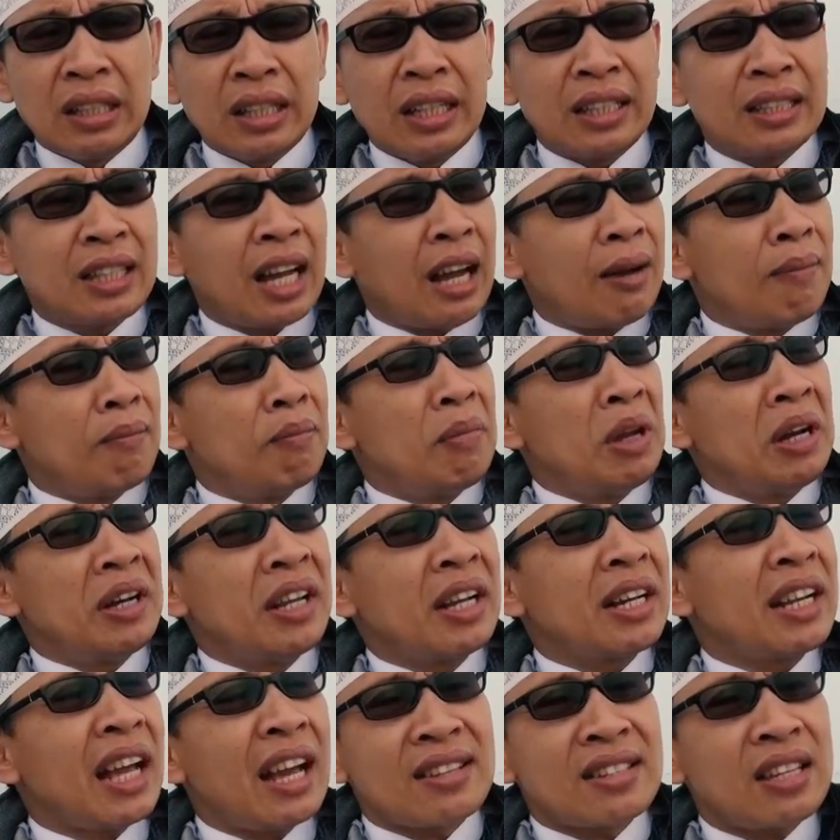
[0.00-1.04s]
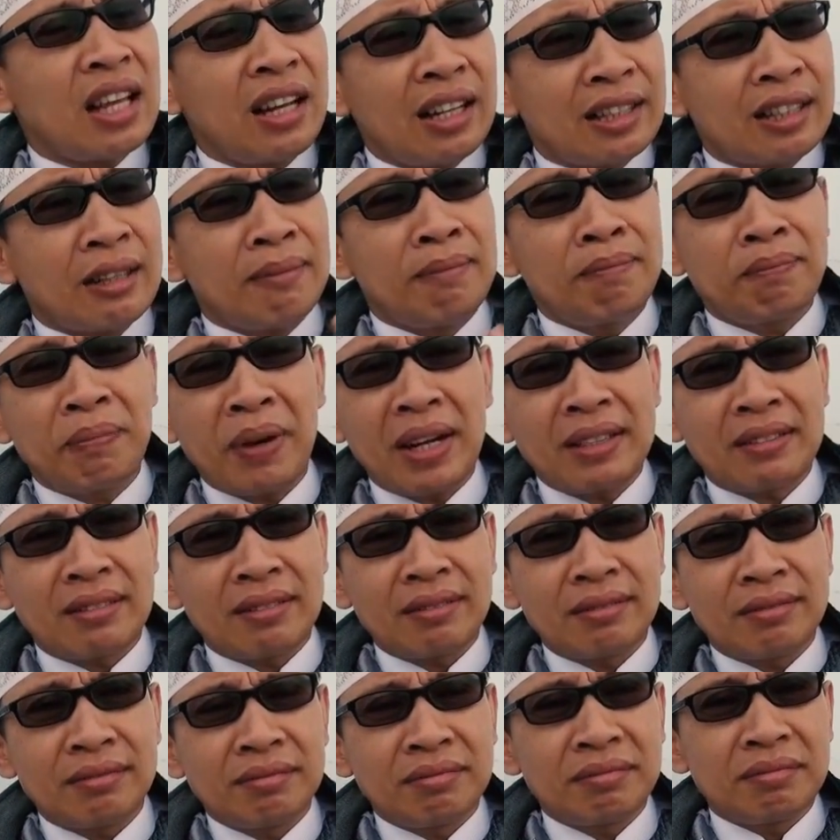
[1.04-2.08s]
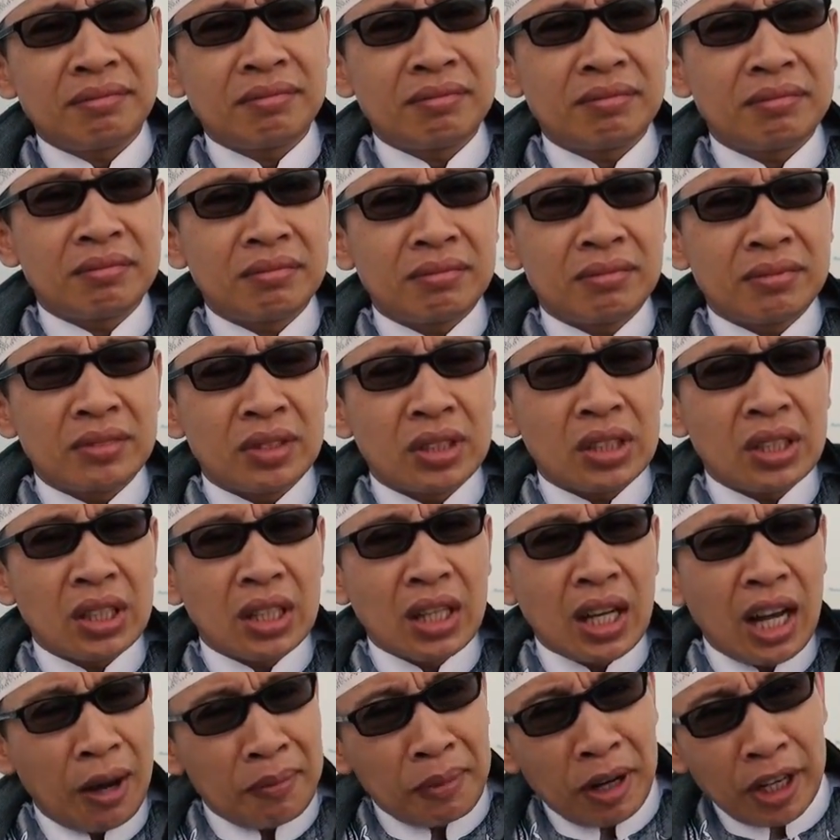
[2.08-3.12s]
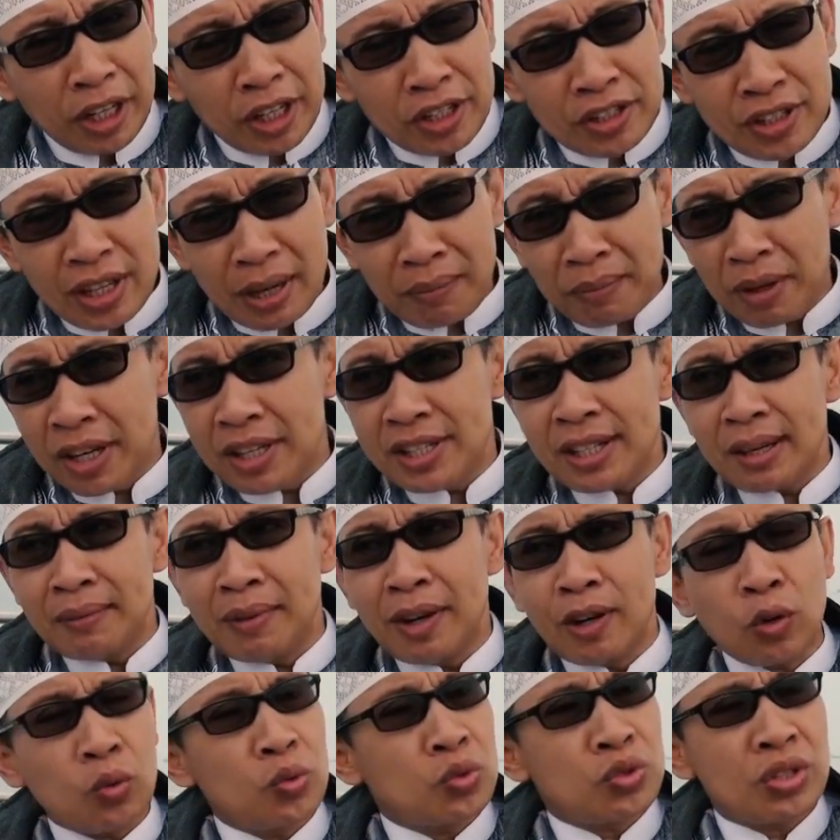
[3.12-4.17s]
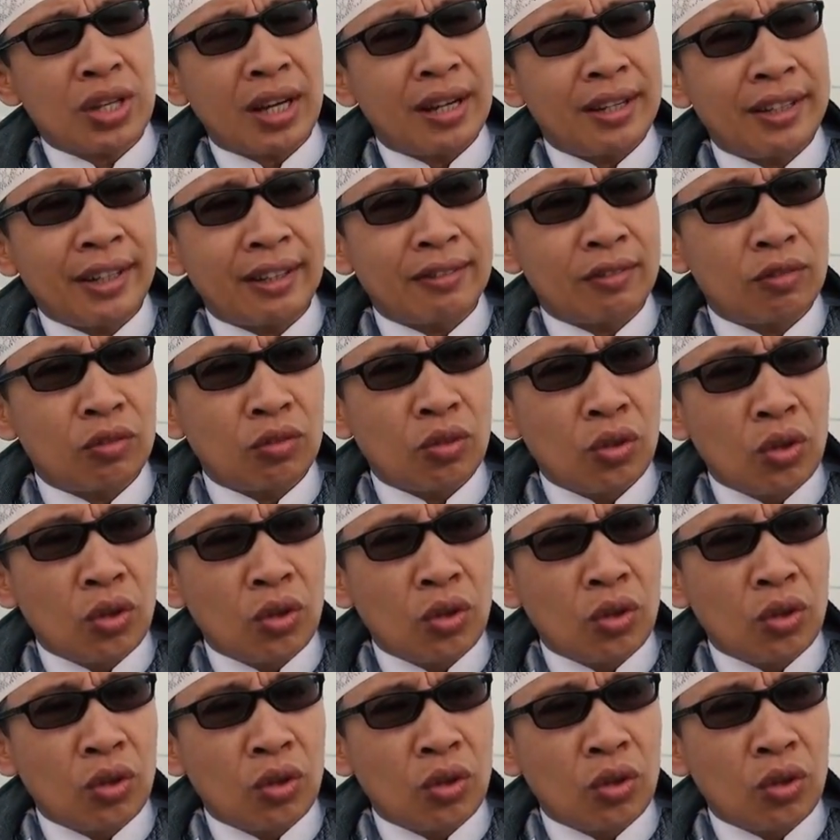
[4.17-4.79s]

Kita ambil dari asal tempat. Apalagi zaman-zaman rusak, lihat.